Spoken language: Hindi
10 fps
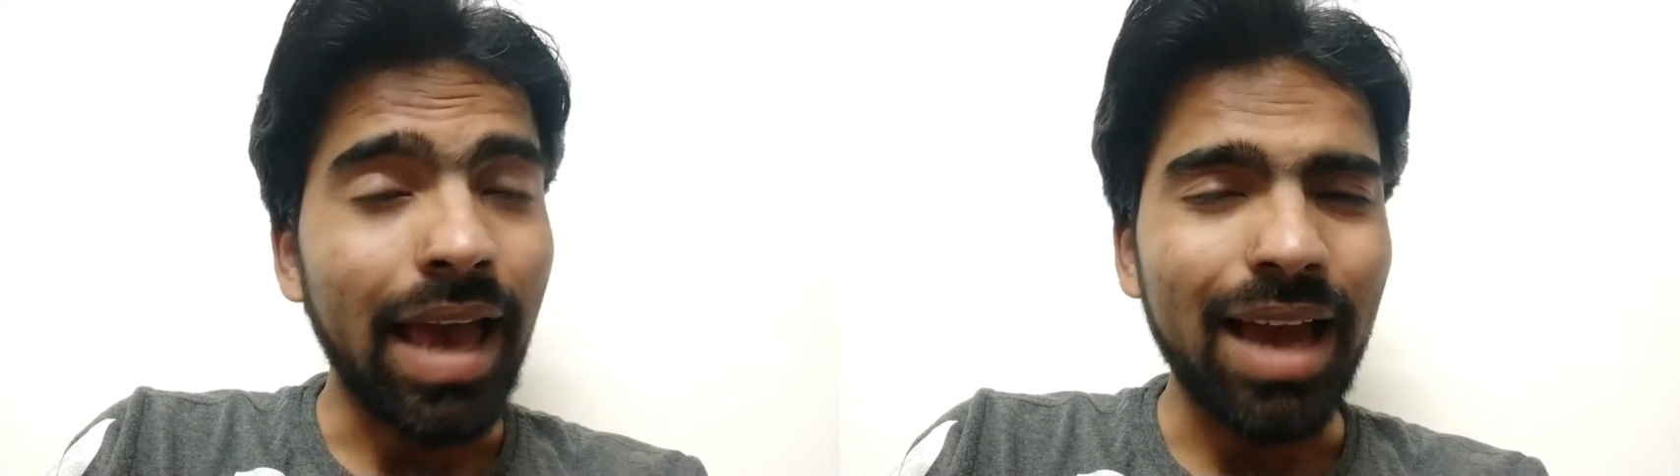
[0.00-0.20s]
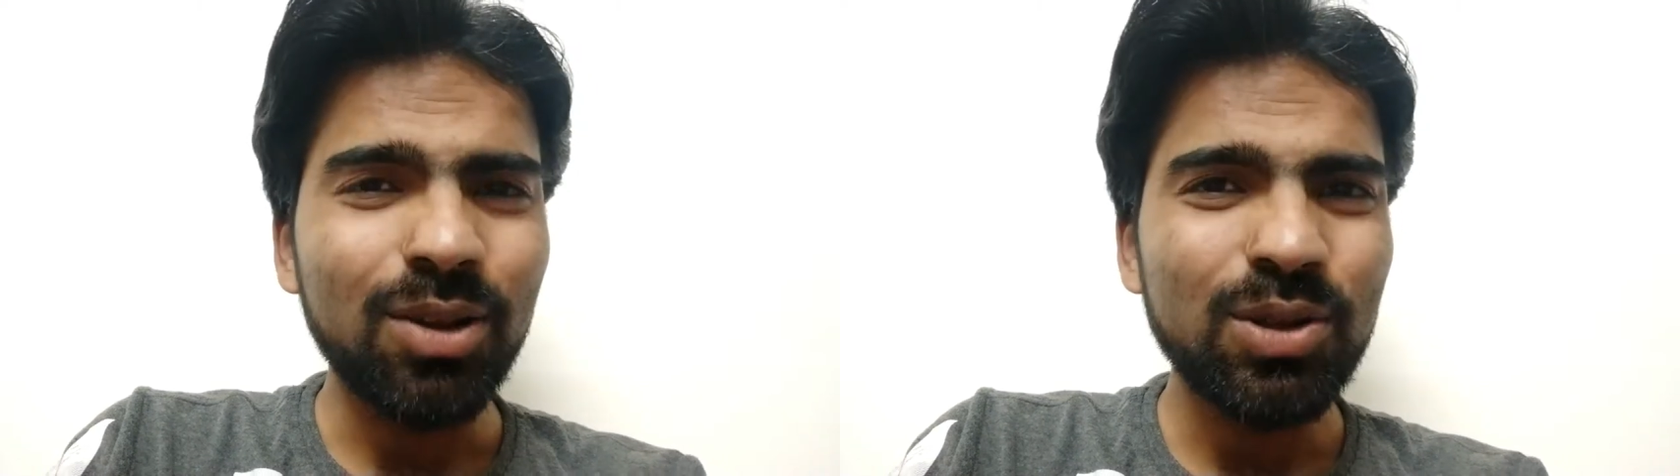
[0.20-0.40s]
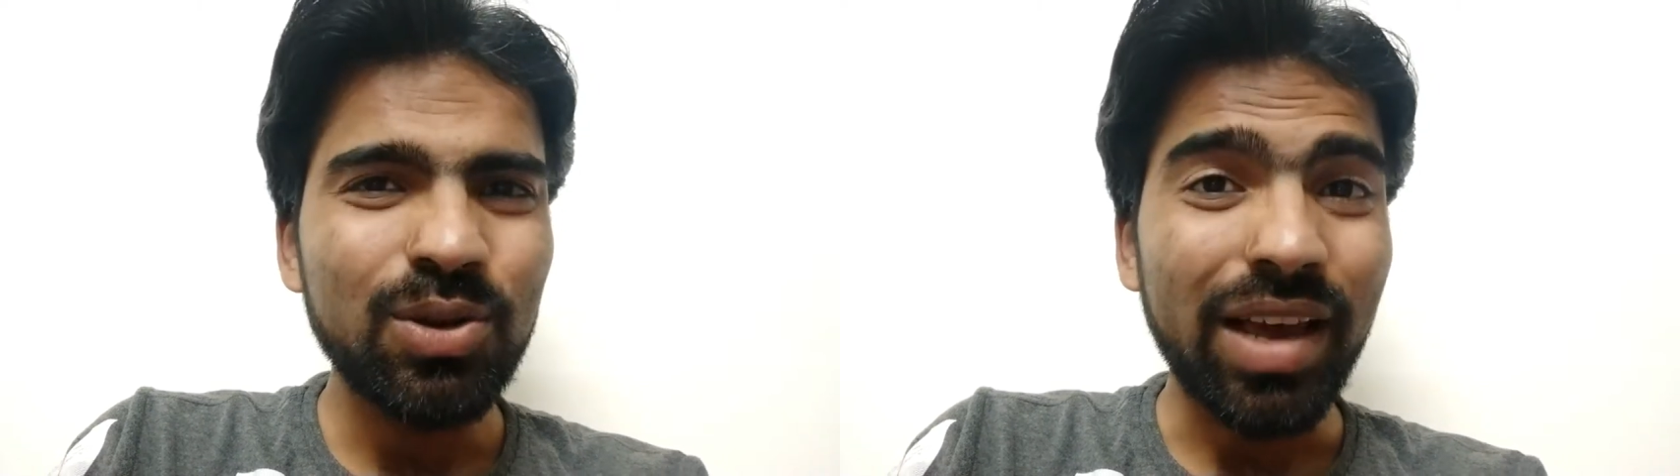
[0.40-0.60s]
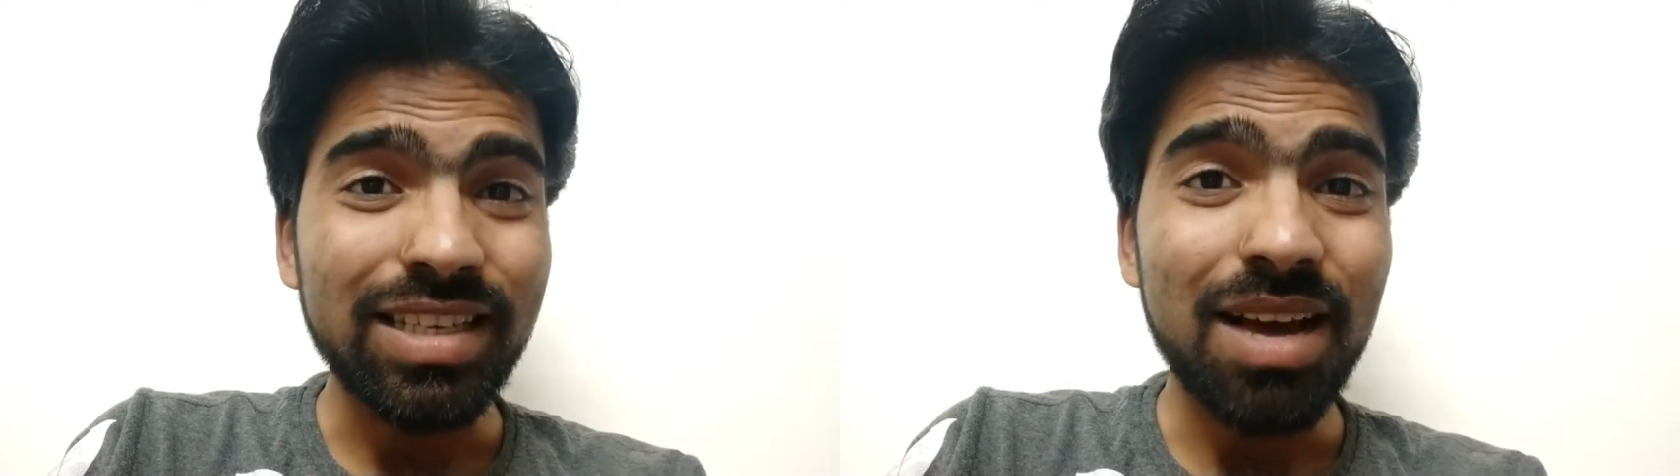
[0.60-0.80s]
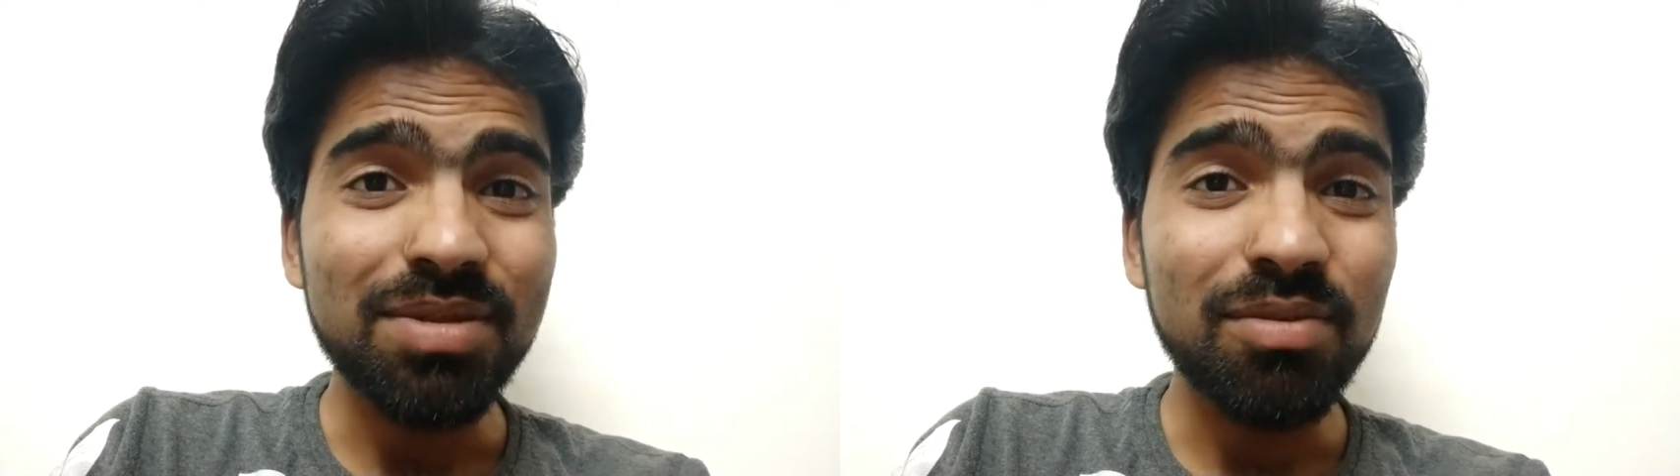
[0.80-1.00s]
हेलो दोस्तों
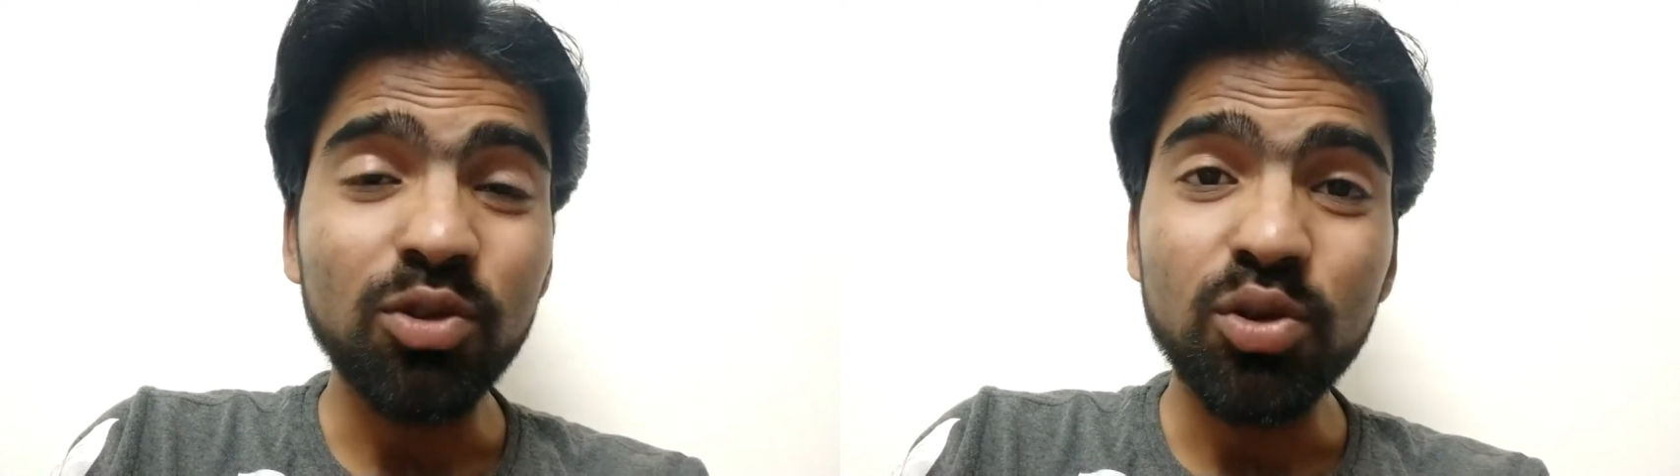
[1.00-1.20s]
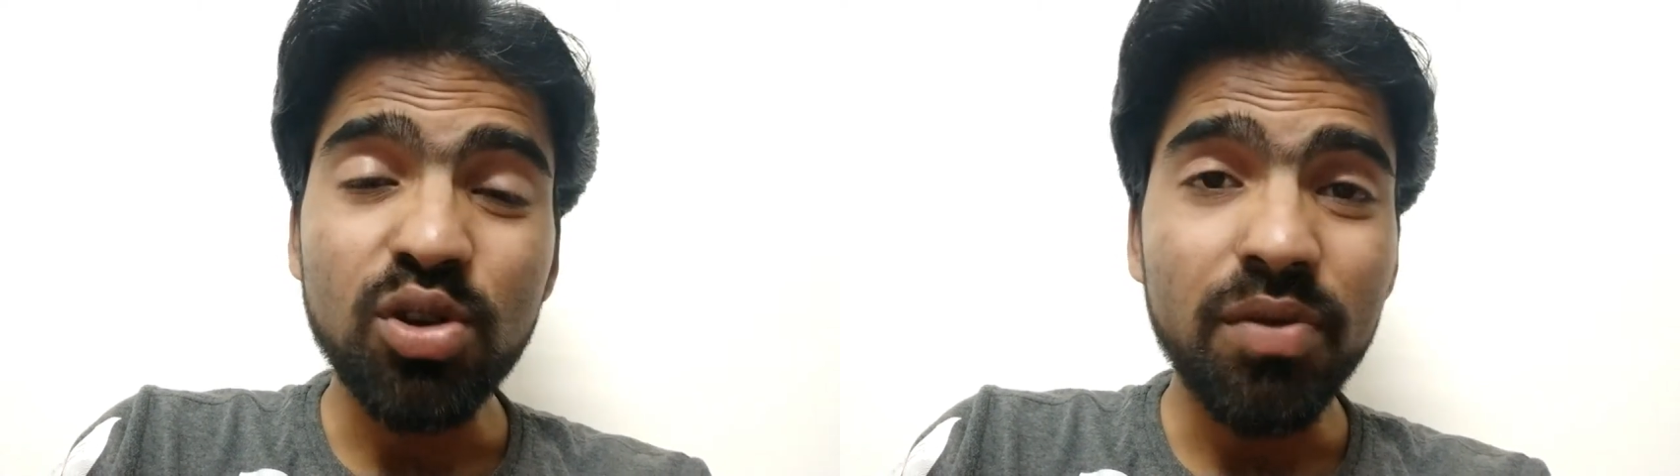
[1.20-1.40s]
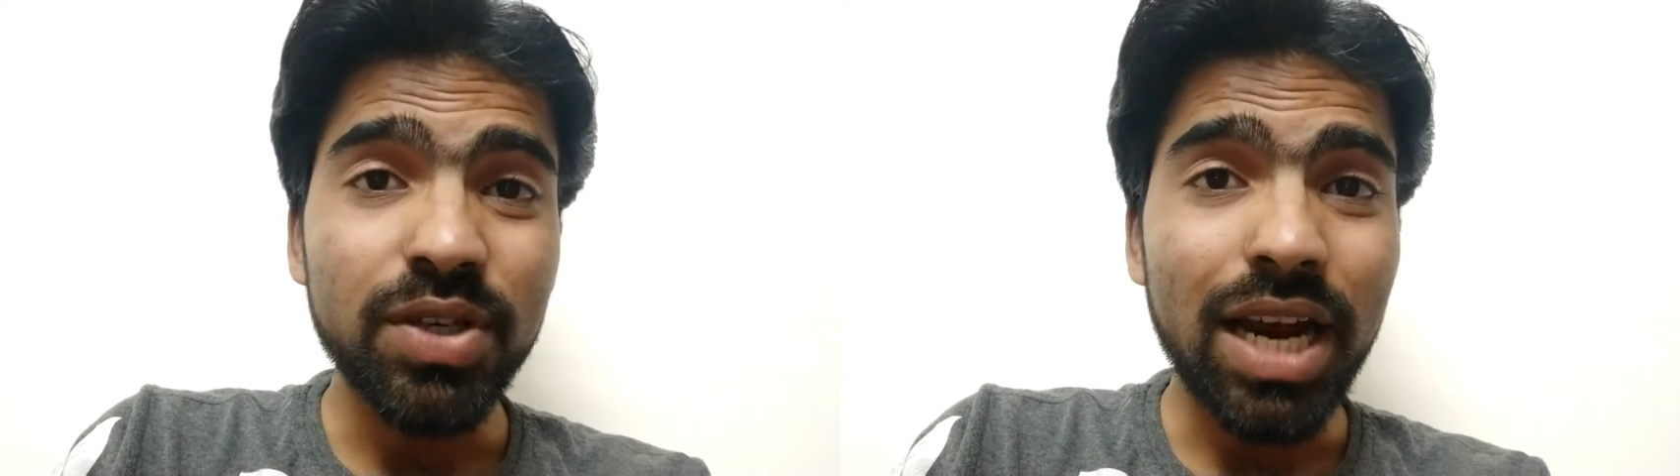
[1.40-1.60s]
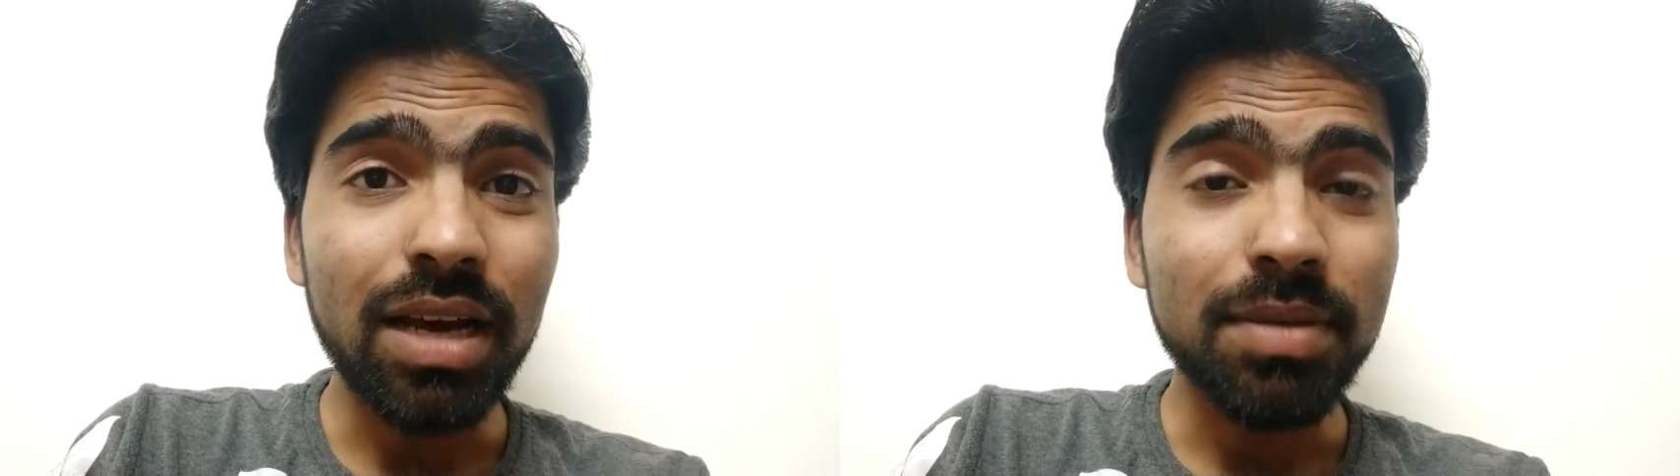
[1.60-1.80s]
कैसे आप सब लोग दोस्तों मैं विशाल